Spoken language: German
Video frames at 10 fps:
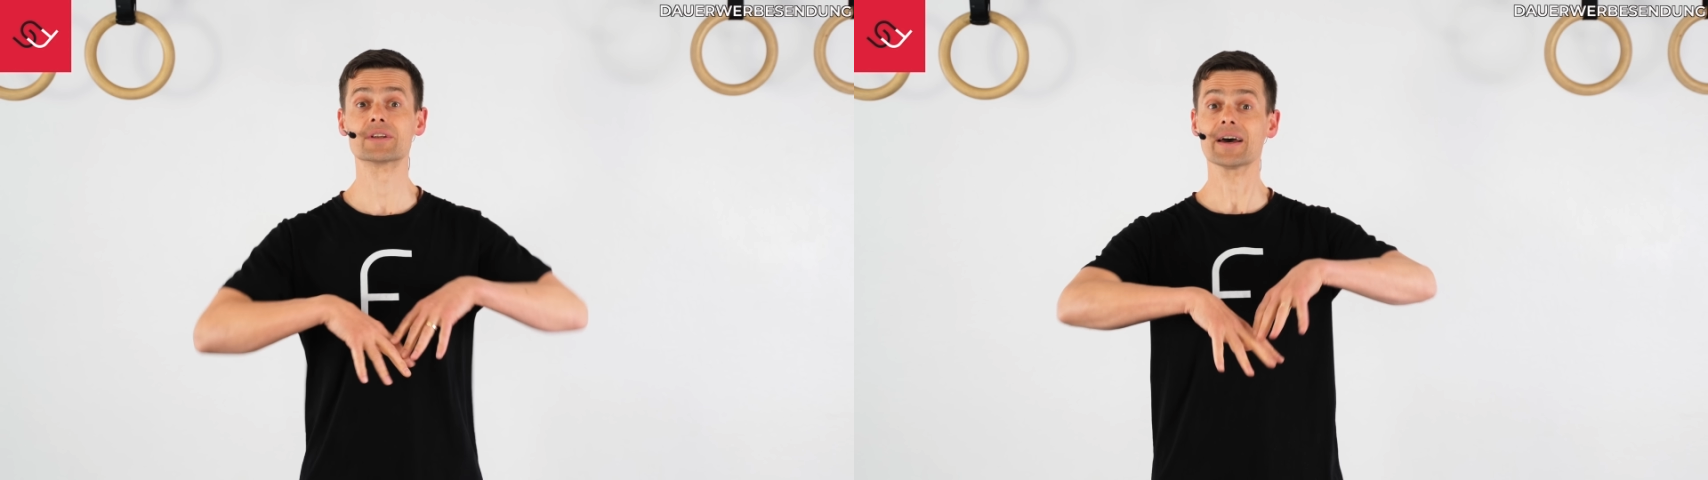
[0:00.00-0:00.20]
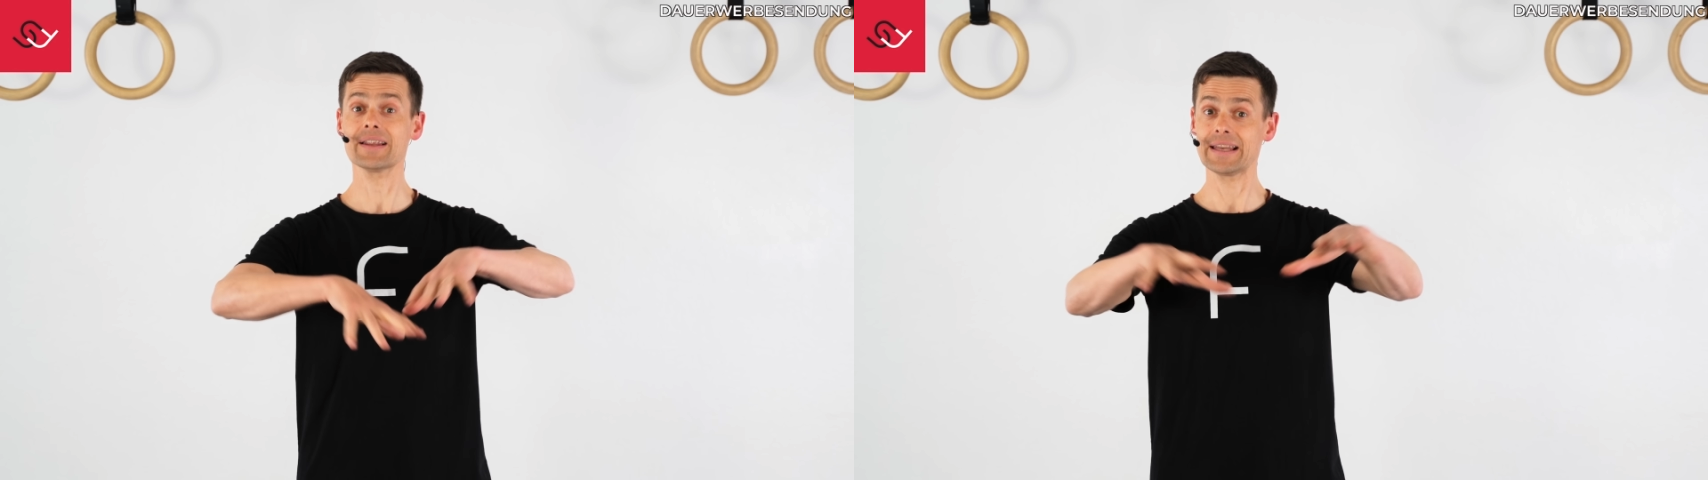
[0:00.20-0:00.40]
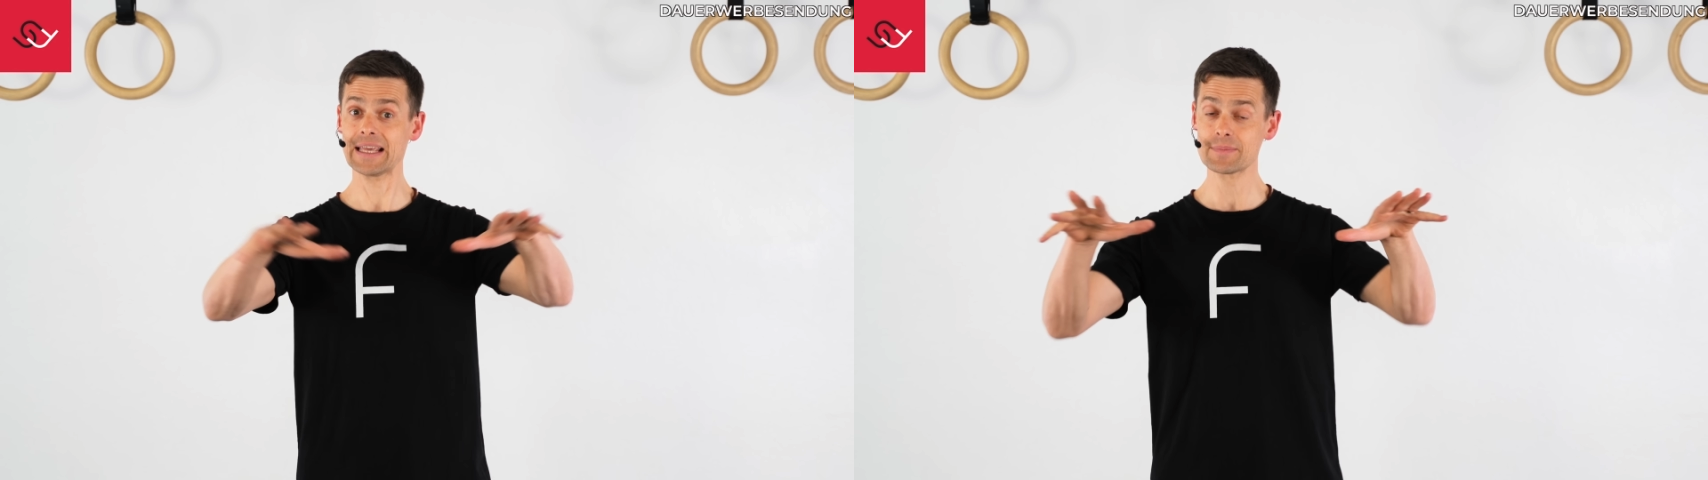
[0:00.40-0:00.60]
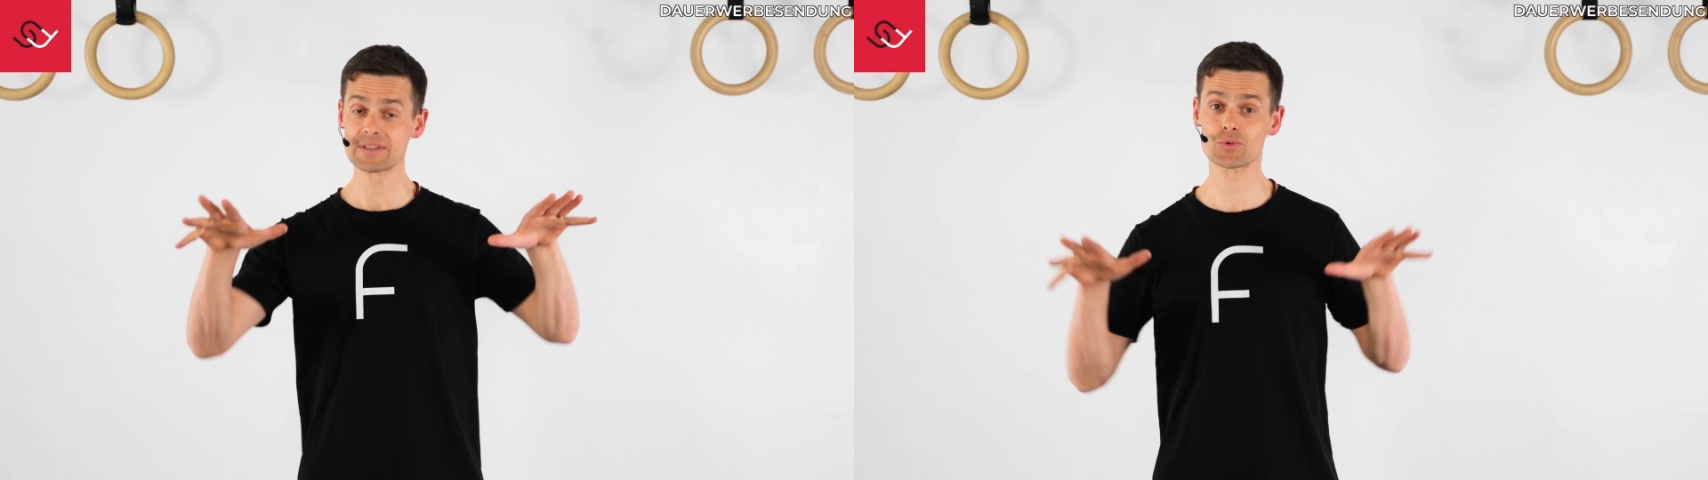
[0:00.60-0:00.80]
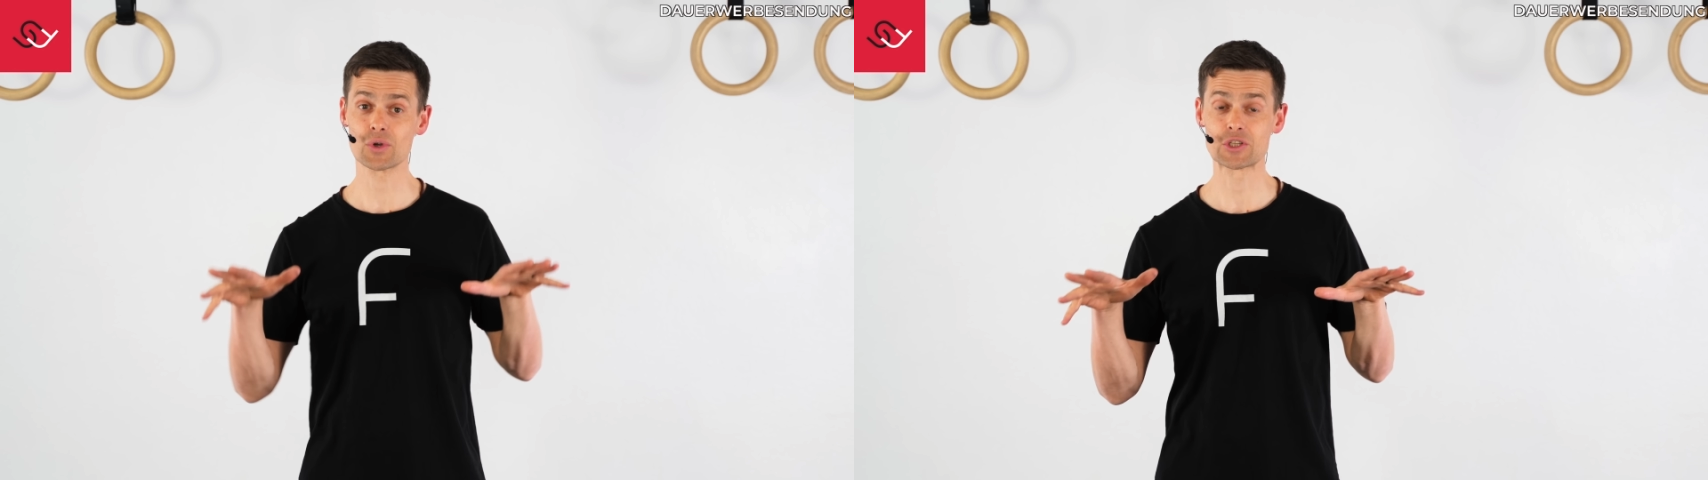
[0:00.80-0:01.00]
deine
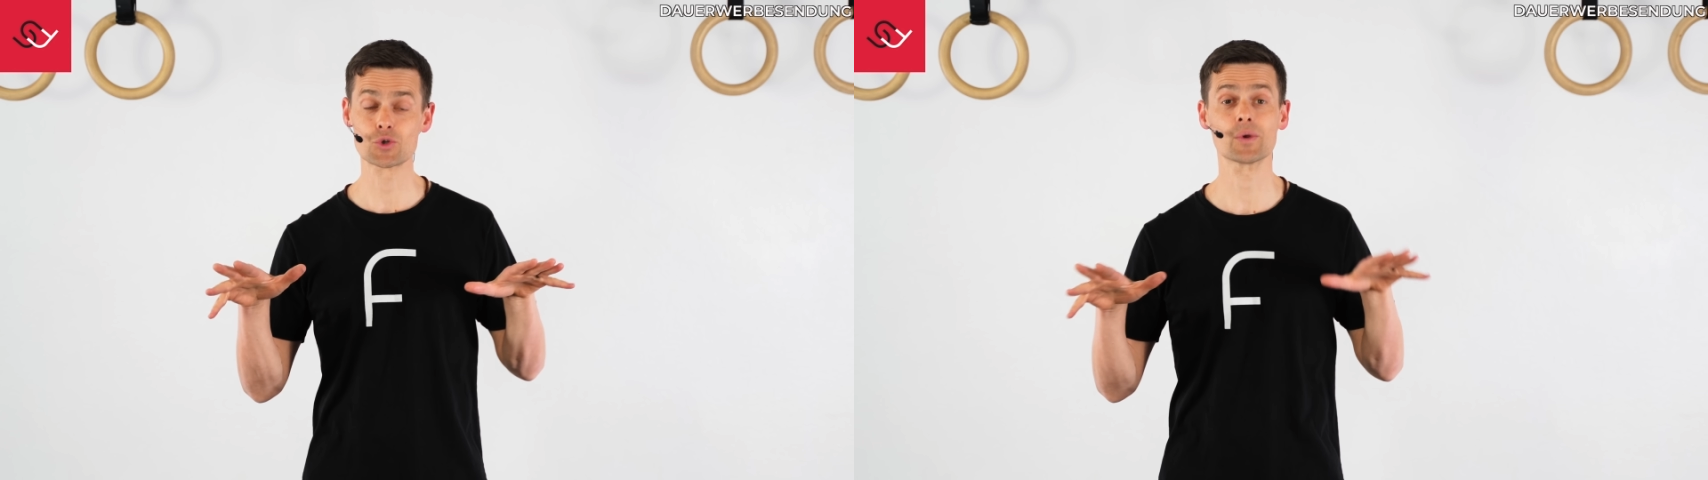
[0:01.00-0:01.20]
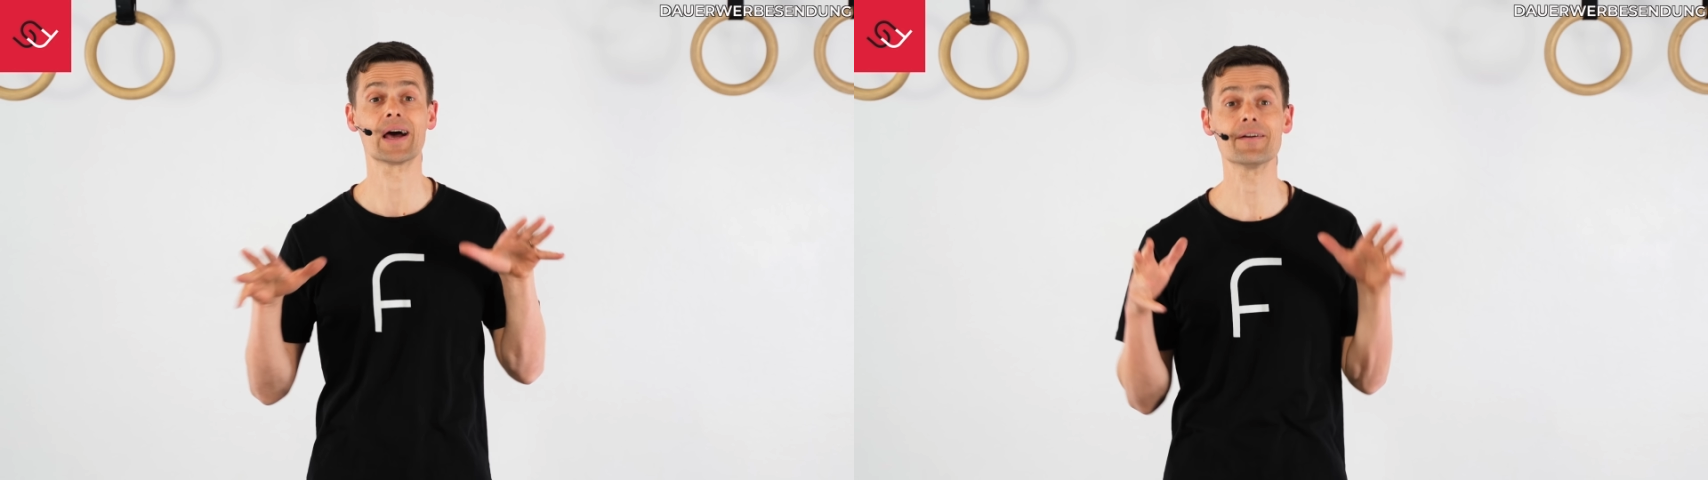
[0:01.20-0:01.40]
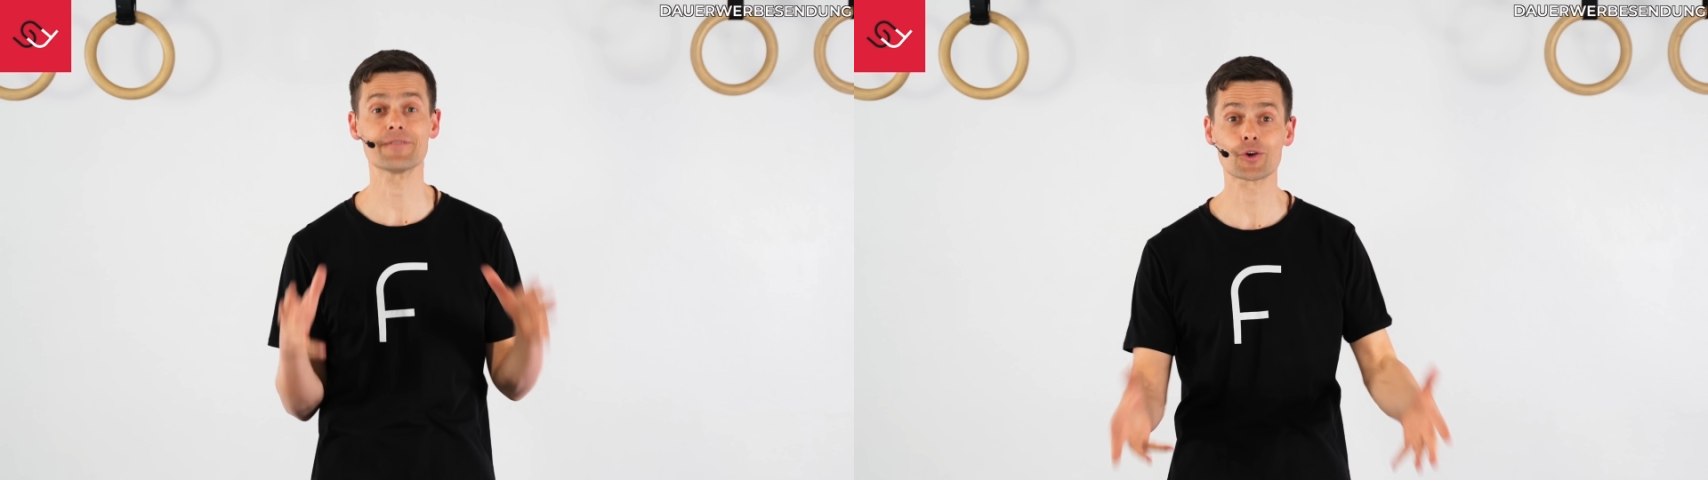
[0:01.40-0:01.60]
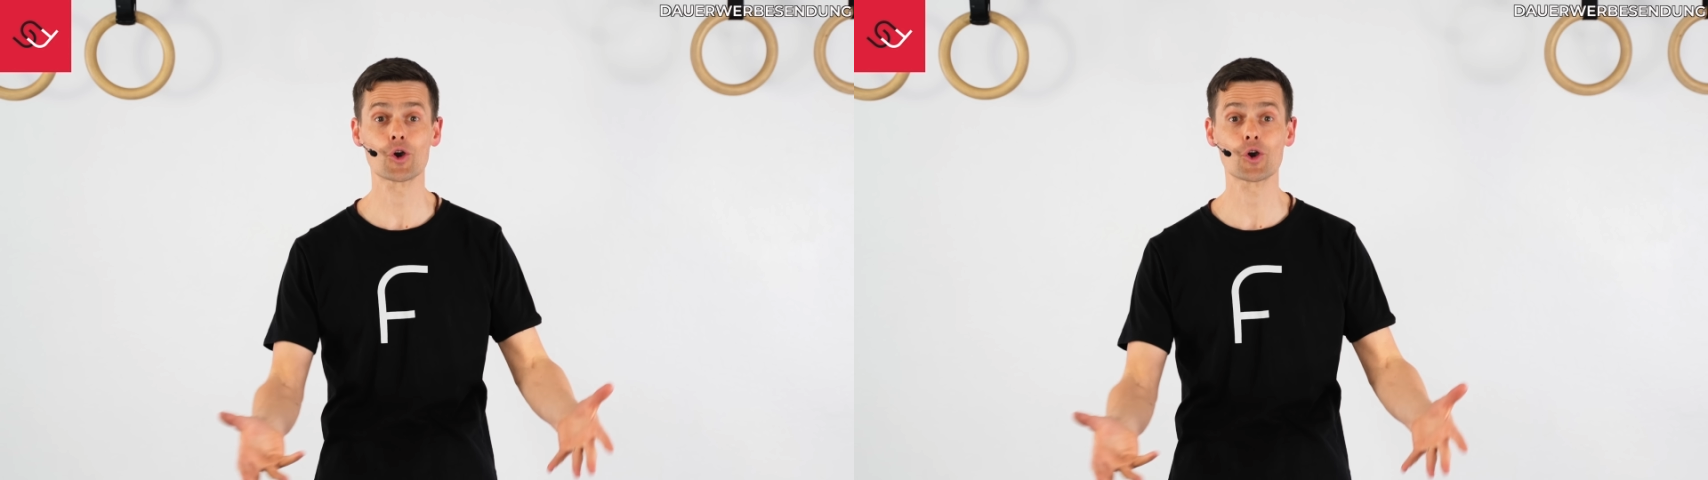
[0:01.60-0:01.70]
Lebenssituation einfach